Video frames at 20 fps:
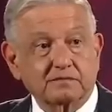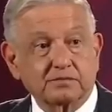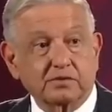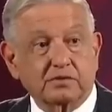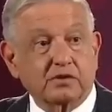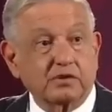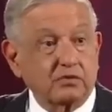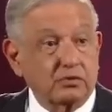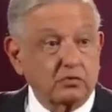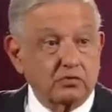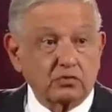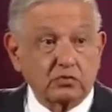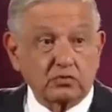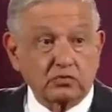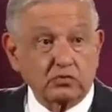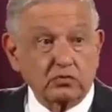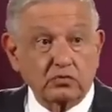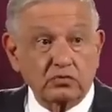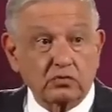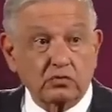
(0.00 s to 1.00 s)
Porque
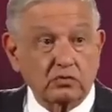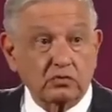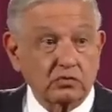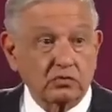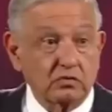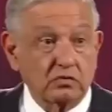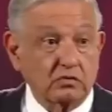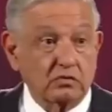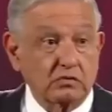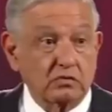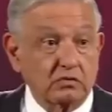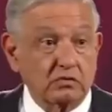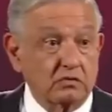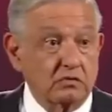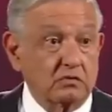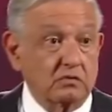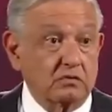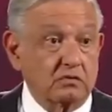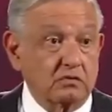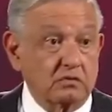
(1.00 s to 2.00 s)
nosotros no
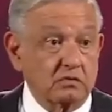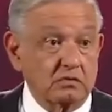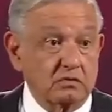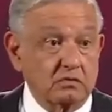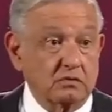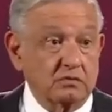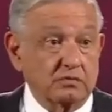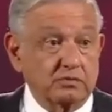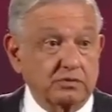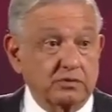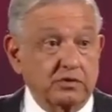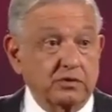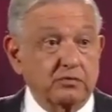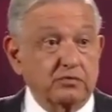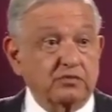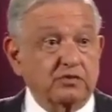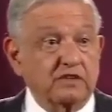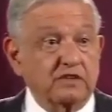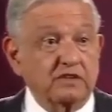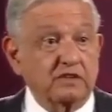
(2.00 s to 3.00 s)
eh,
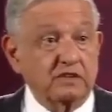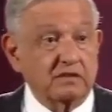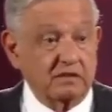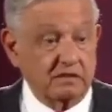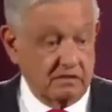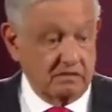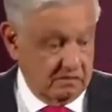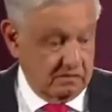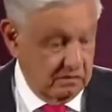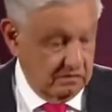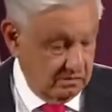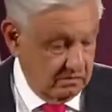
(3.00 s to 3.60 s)
podemos ser eh,